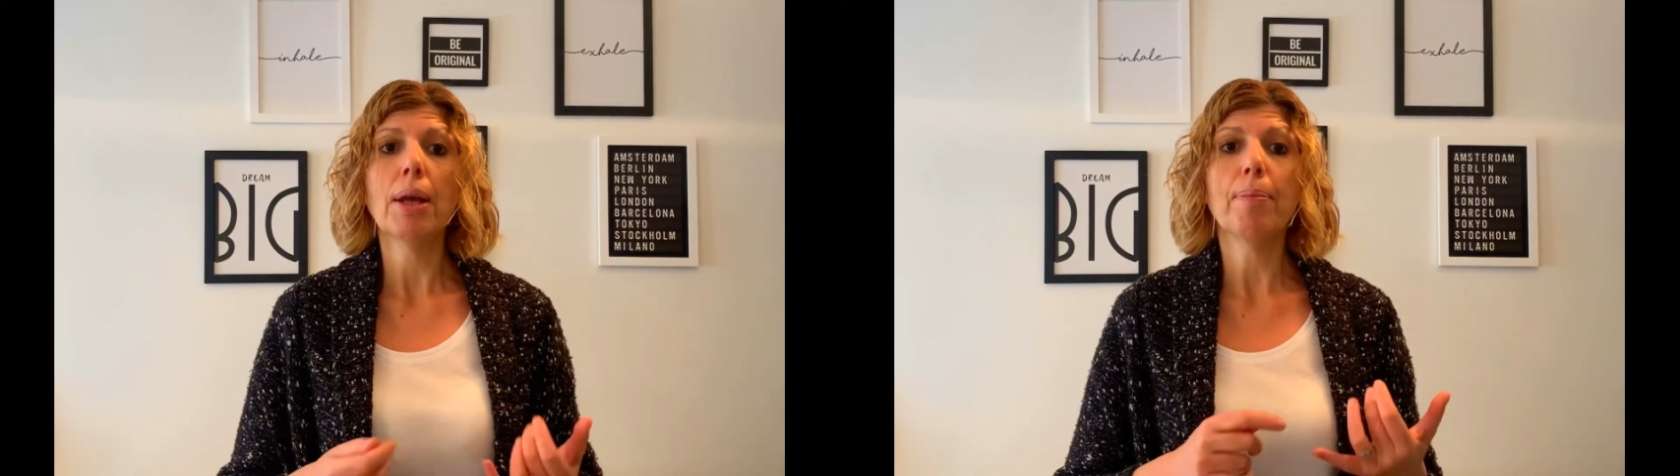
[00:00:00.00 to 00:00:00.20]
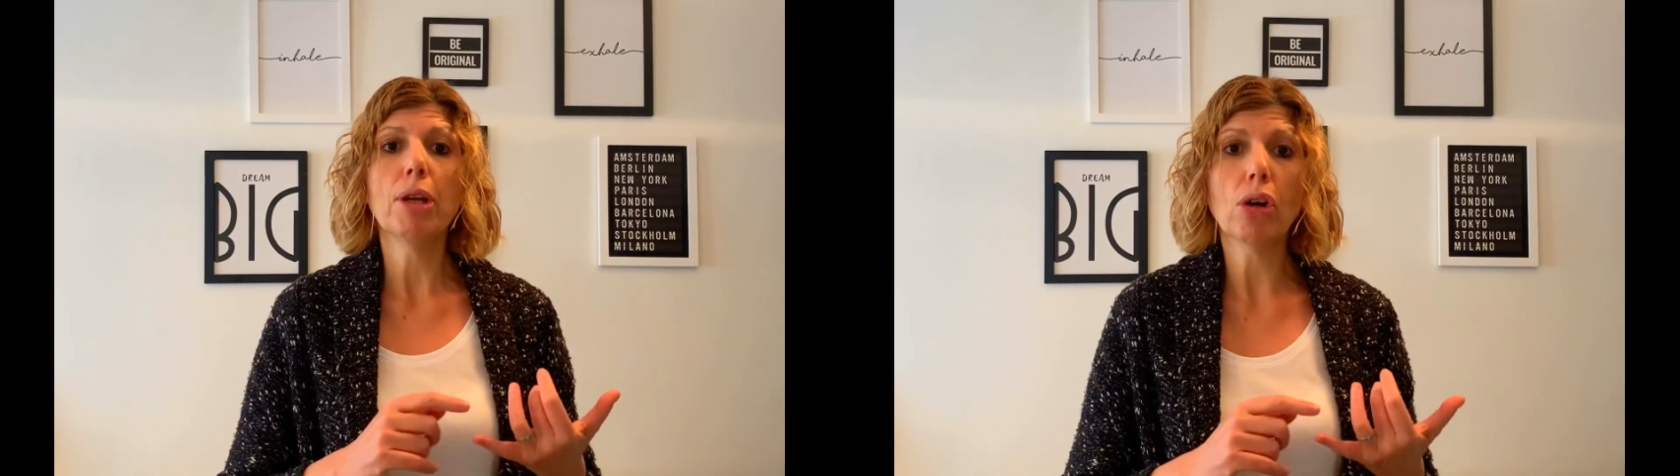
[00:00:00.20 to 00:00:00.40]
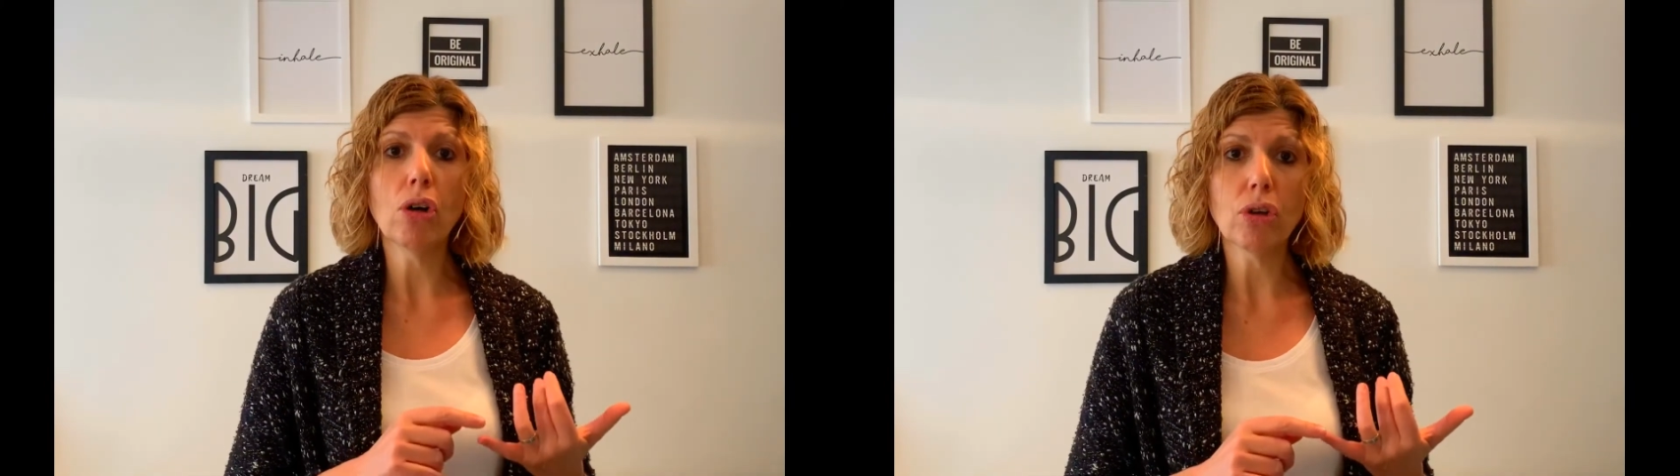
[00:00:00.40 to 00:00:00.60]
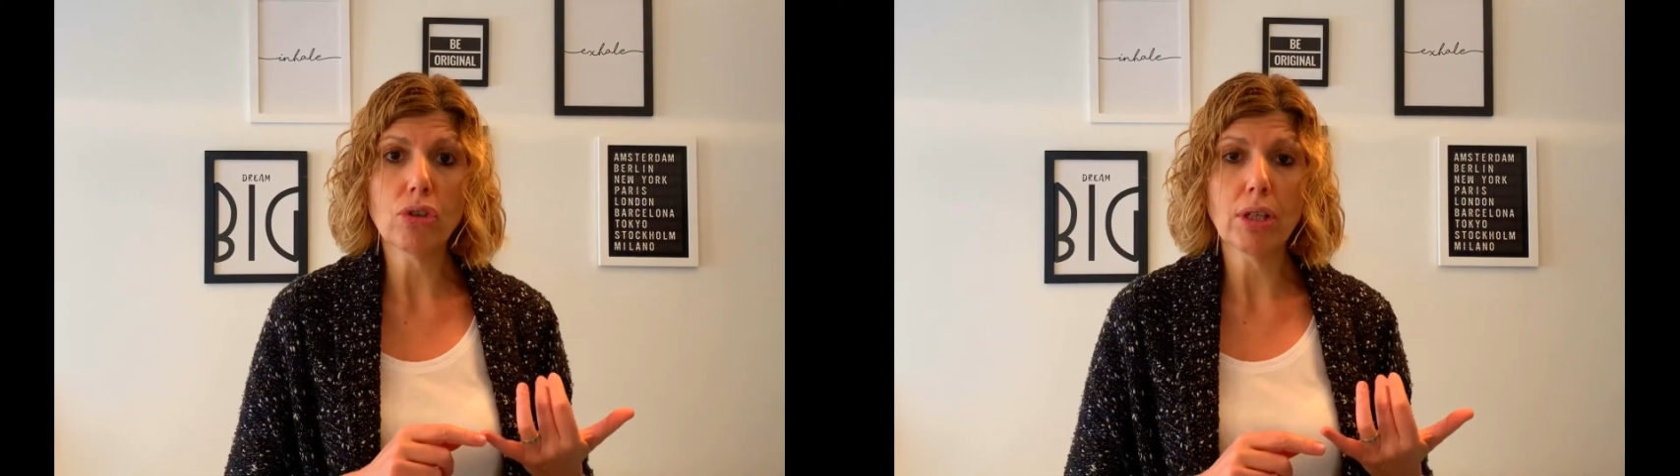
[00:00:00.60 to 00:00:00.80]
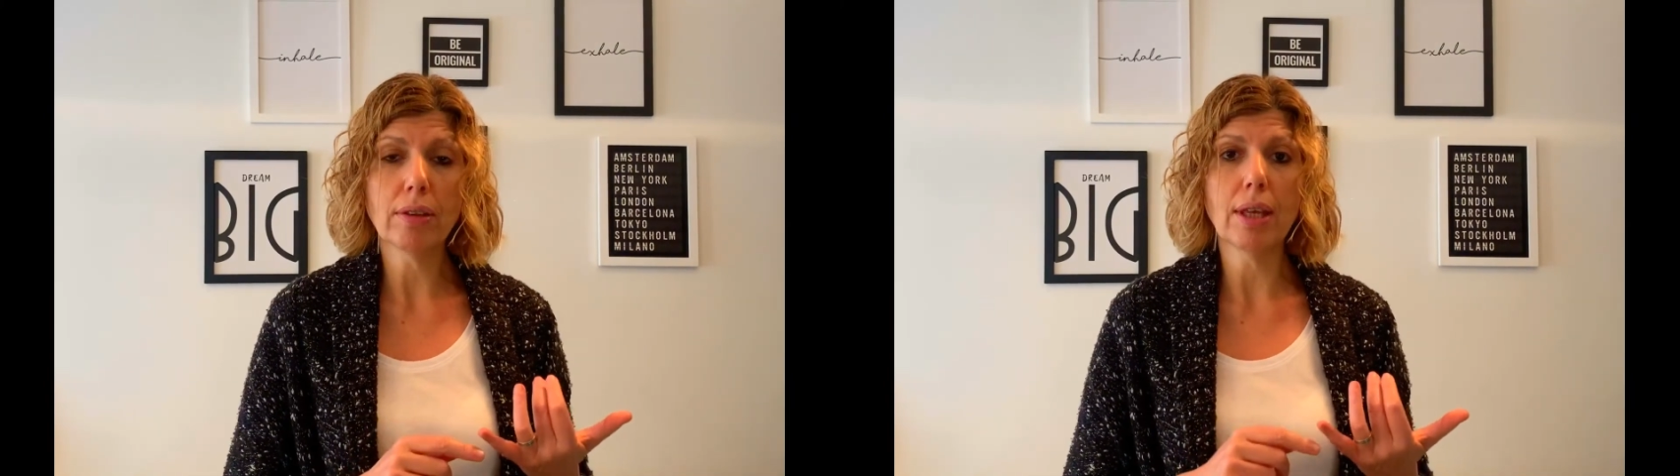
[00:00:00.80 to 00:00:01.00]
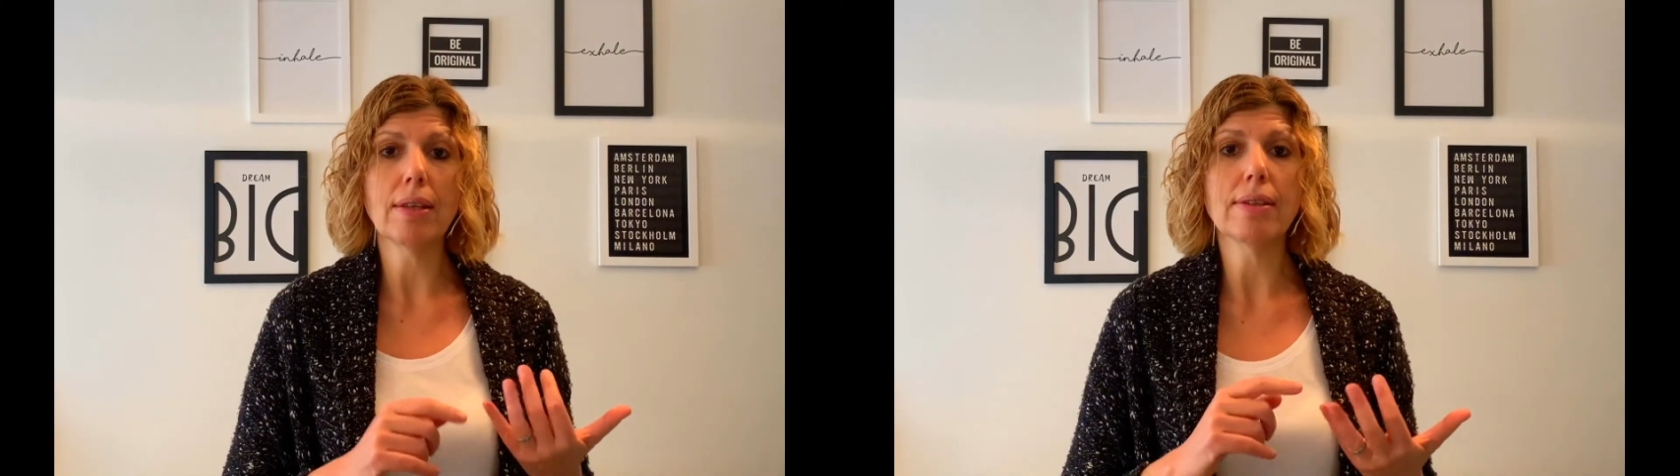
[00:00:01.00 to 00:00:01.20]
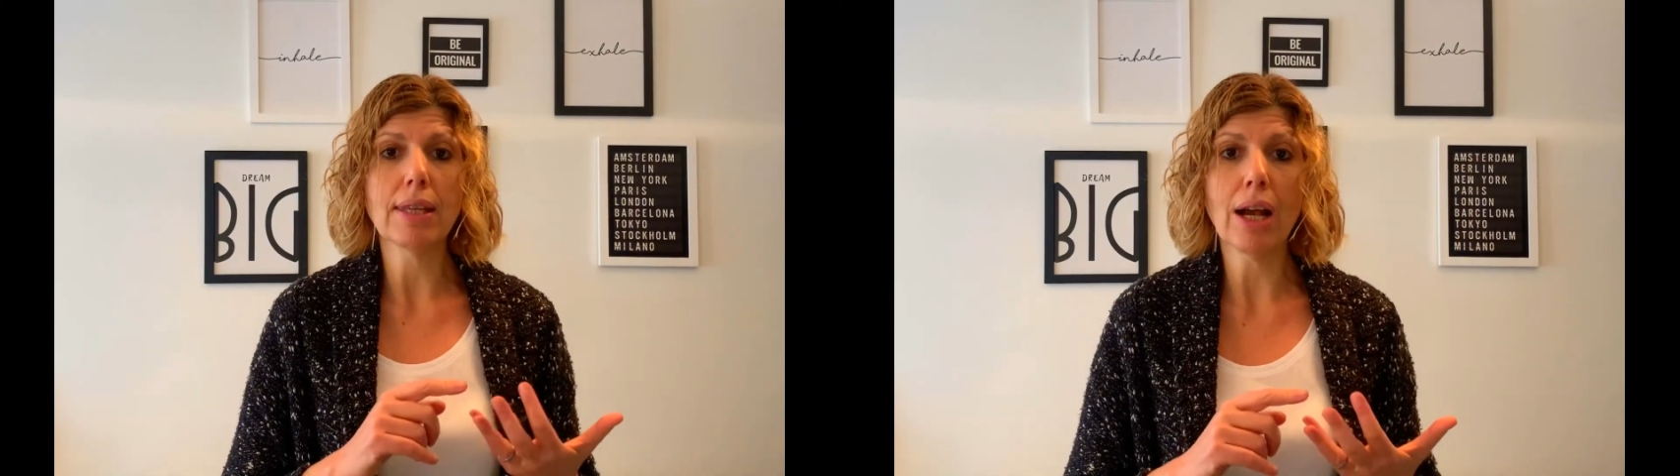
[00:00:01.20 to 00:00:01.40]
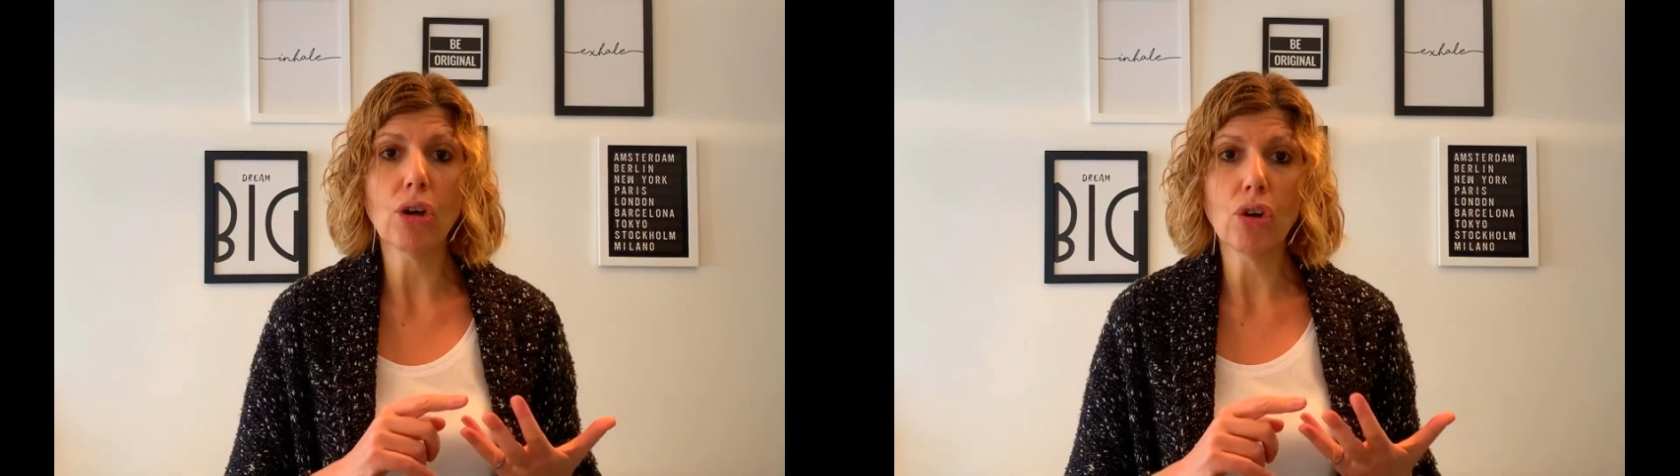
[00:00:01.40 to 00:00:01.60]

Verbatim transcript: pero con consistencia,